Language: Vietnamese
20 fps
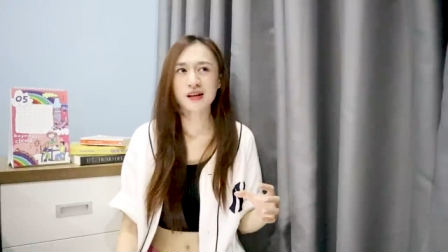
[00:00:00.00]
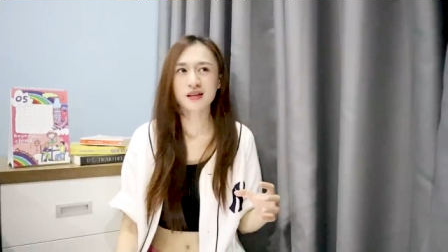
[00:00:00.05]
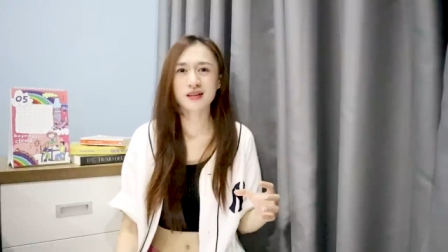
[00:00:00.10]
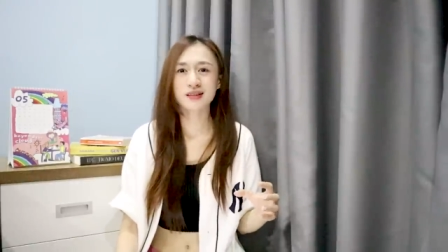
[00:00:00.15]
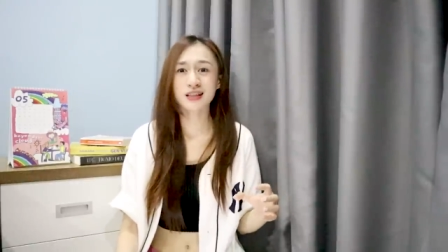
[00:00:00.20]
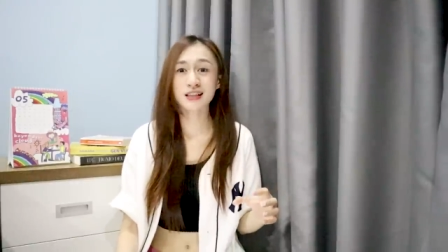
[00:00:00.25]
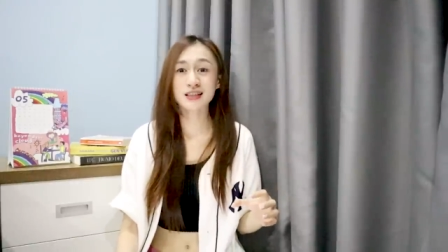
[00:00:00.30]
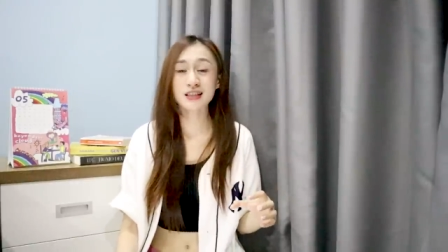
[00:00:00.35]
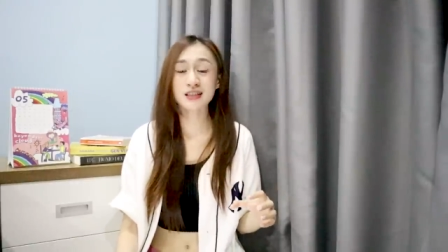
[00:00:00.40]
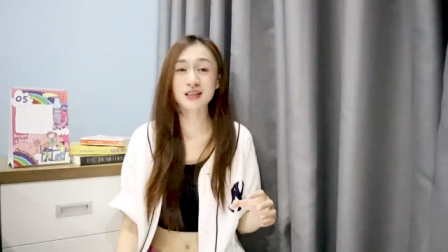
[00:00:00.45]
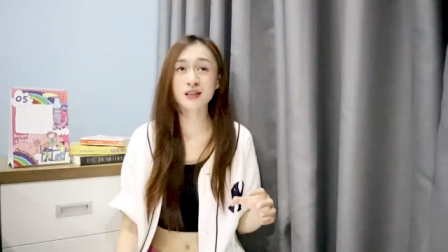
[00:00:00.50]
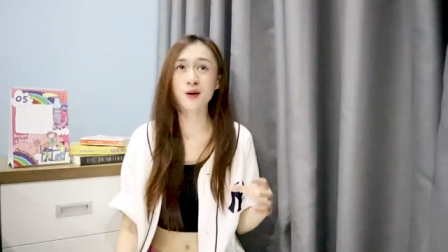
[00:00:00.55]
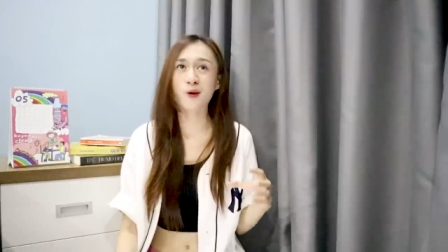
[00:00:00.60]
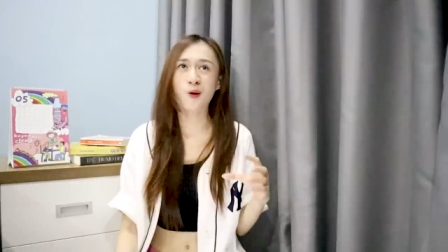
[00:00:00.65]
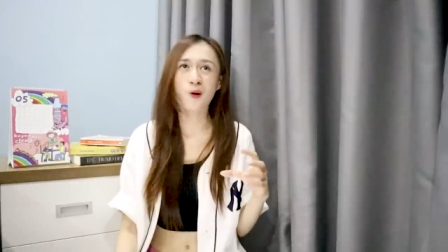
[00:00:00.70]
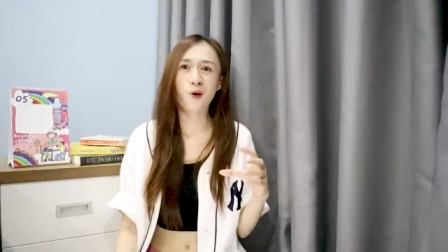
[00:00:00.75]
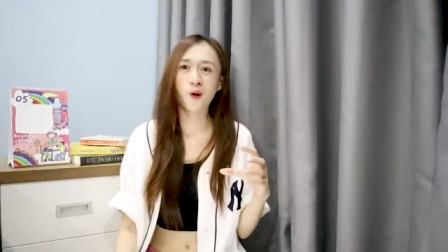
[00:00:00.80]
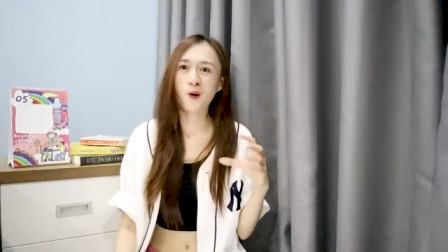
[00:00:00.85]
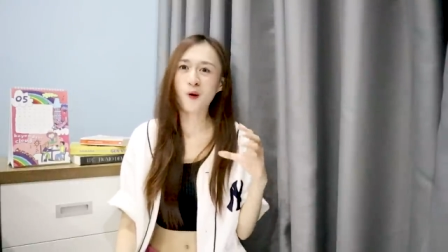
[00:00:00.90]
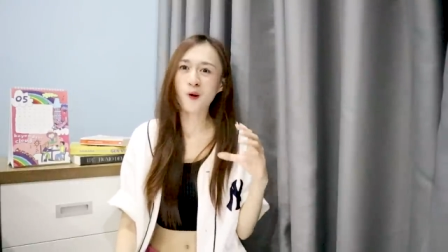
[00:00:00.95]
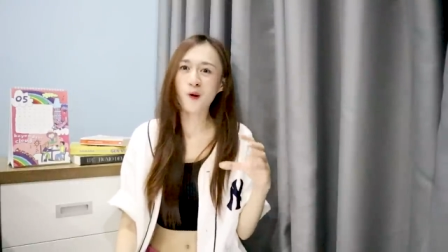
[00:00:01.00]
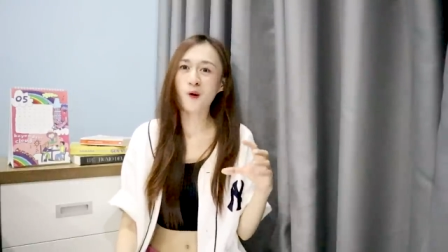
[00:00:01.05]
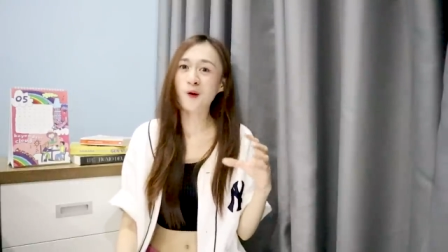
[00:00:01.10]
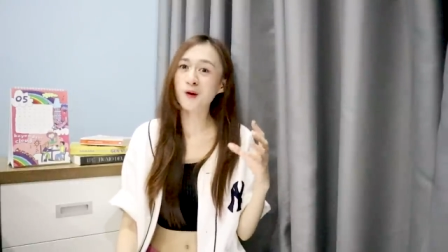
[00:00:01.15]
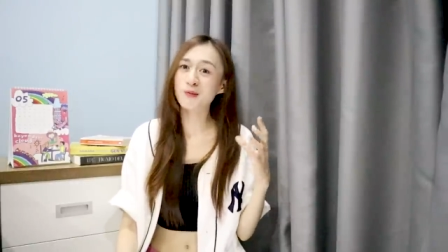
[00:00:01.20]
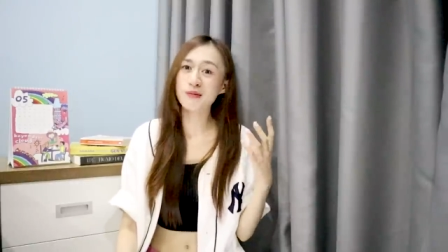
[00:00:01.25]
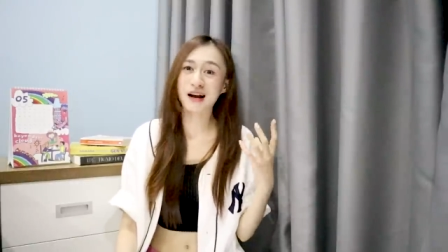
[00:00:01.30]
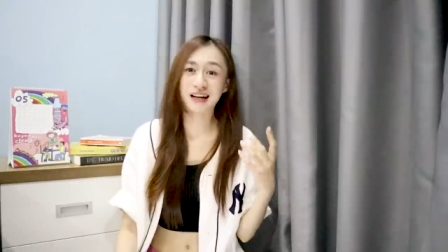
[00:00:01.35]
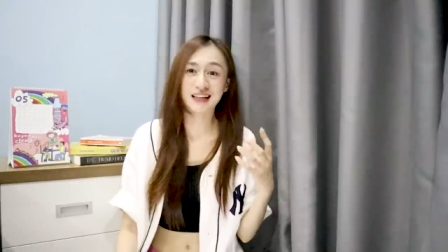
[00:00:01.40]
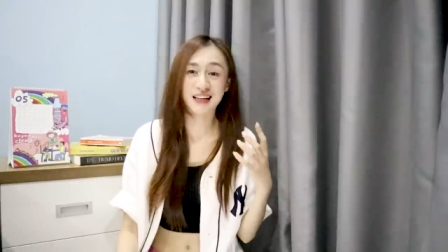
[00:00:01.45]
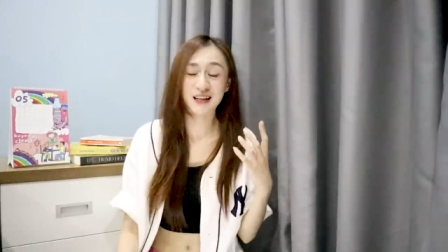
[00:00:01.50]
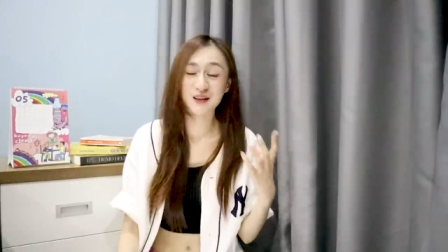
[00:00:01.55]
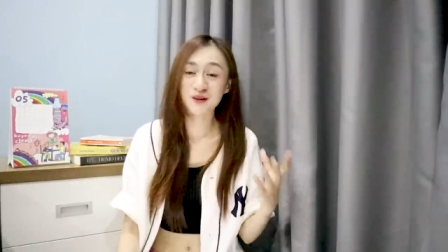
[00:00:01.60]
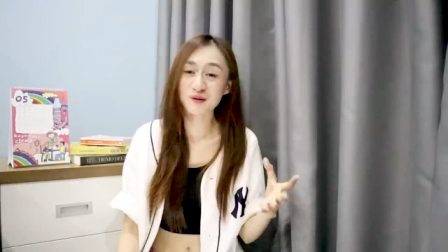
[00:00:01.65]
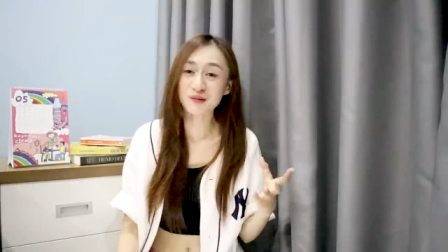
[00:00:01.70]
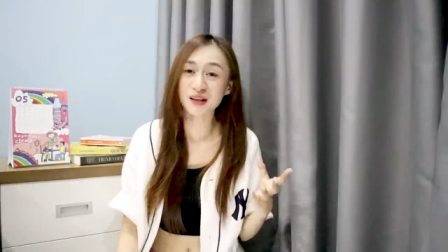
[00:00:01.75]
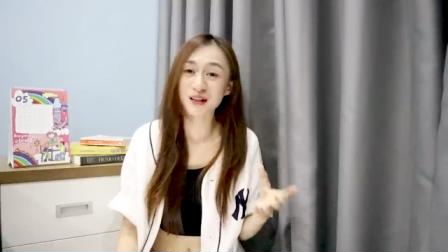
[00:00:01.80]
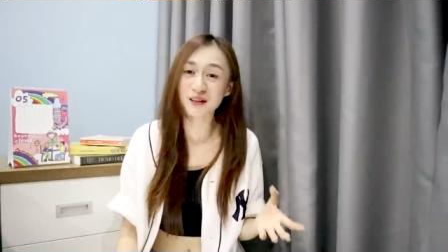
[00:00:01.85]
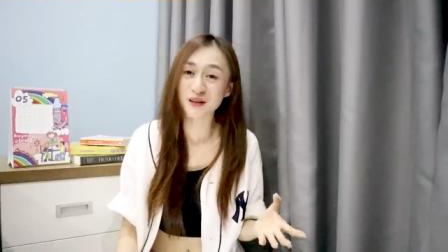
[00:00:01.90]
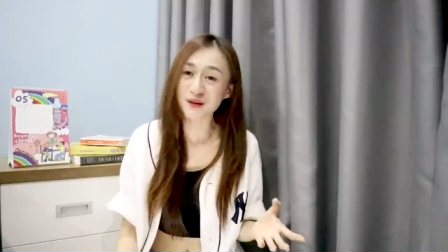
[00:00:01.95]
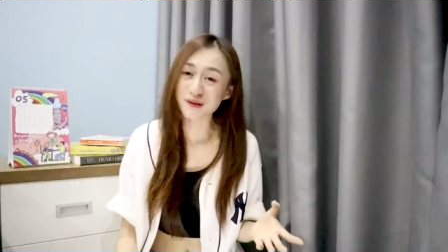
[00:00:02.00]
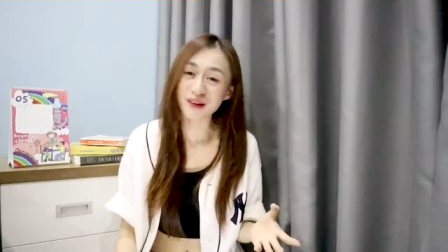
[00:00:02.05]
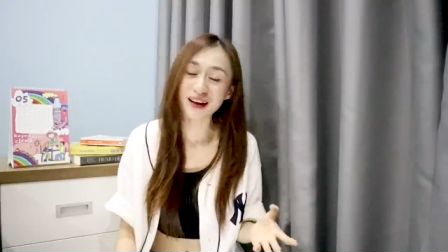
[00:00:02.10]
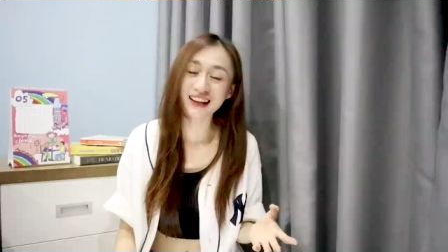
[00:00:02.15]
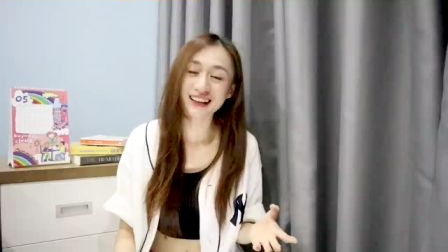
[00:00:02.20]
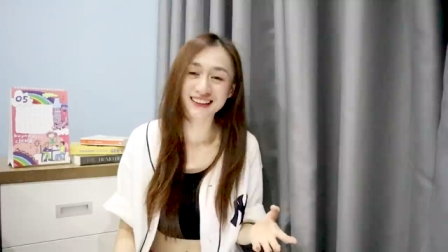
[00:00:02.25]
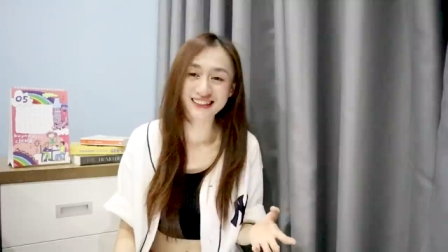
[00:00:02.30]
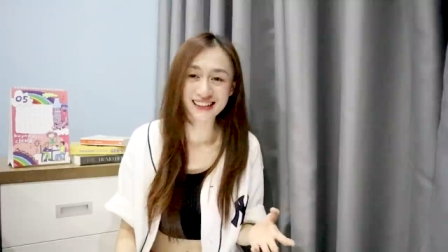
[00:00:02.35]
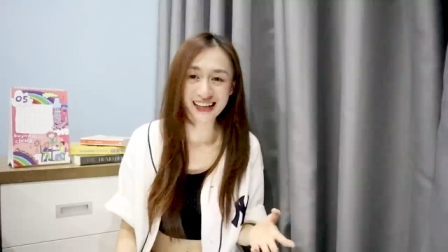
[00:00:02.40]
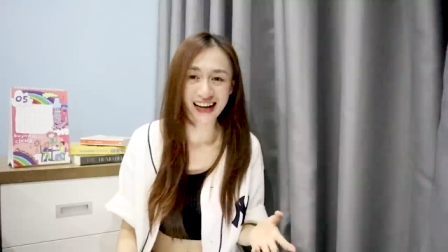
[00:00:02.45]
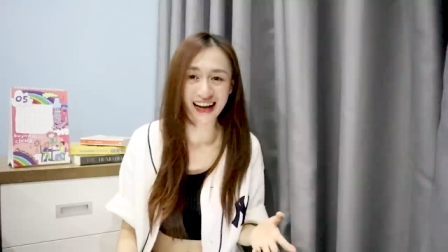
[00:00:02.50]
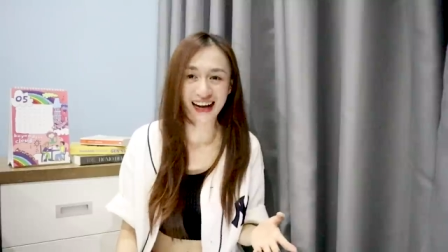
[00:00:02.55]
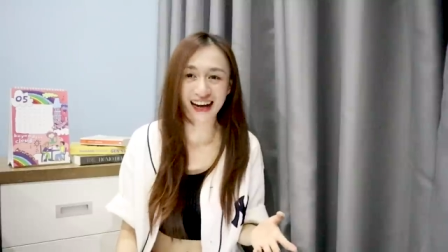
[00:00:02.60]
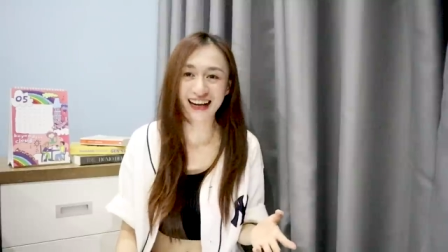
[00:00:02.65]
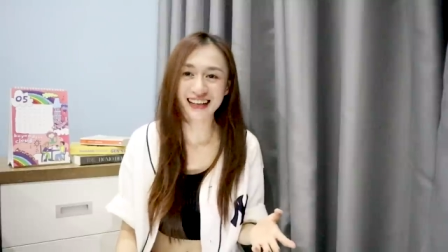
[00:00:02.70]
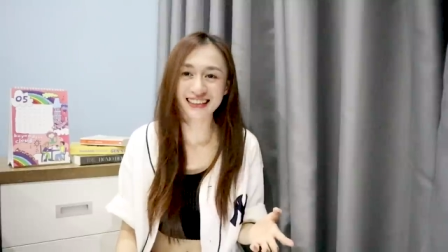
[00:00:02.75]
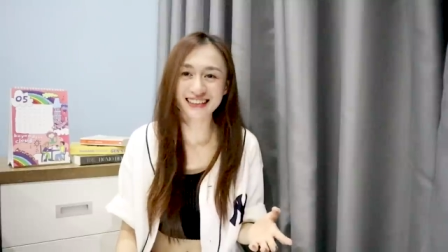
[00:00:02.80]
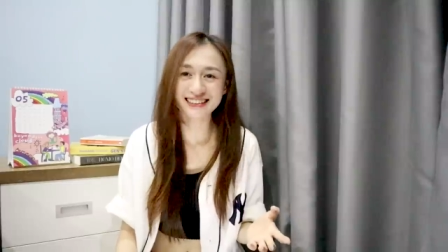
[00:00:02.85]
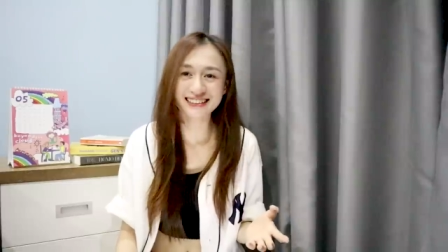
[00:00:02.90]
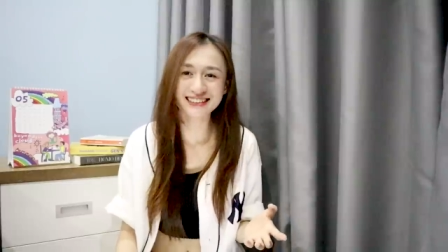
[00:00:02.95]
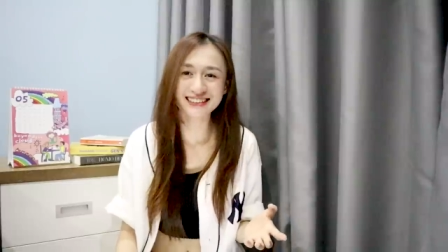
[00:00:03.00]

người ta sẽ kiểu ô bạn này cũng biết nói bậy cơ à